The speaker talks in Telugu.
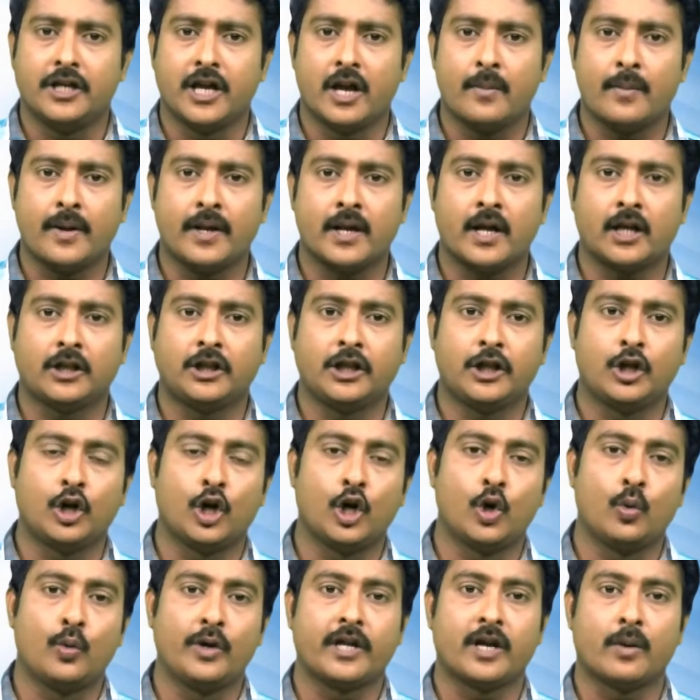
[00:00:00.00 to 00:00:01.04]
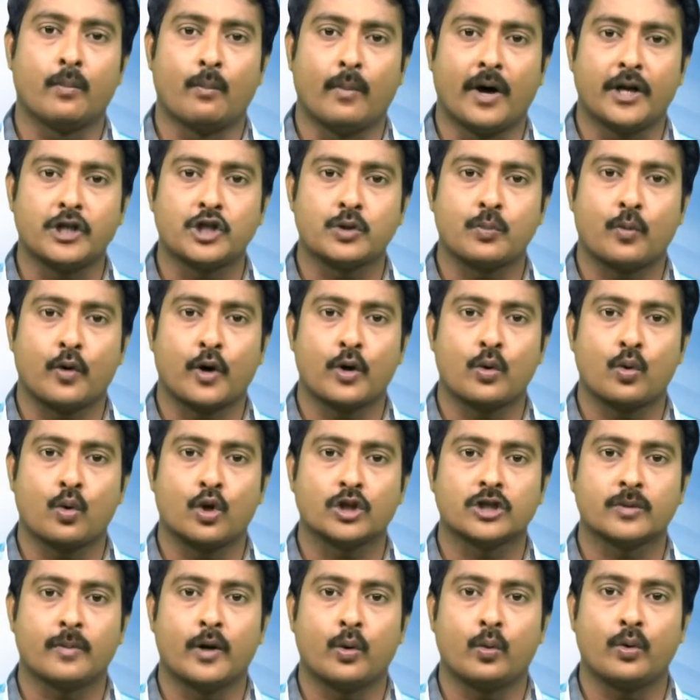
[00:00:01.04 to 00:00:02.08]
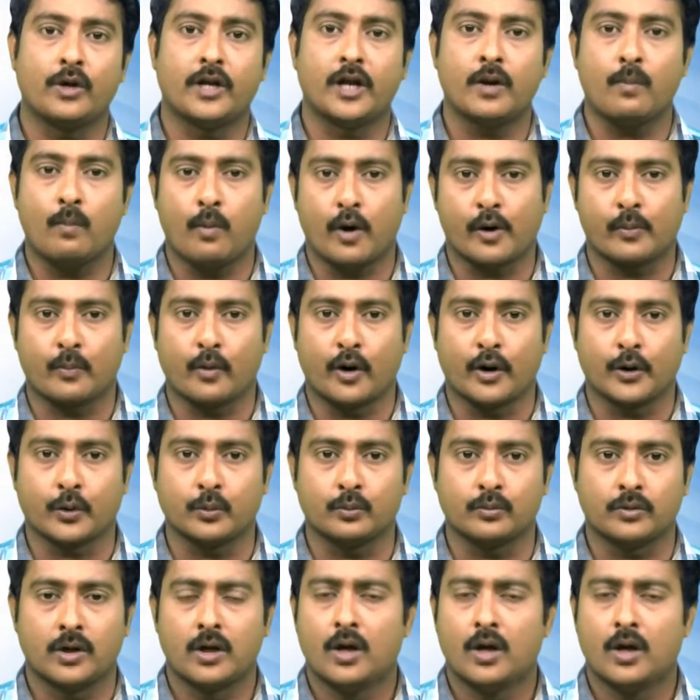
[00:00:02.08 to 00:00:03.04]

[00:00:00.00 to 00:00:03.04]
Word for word: ఏమైనా దిగుళ్ళు ఉంటే మర్చిపోవడం కోసం అనుకుంటే పొరపాటు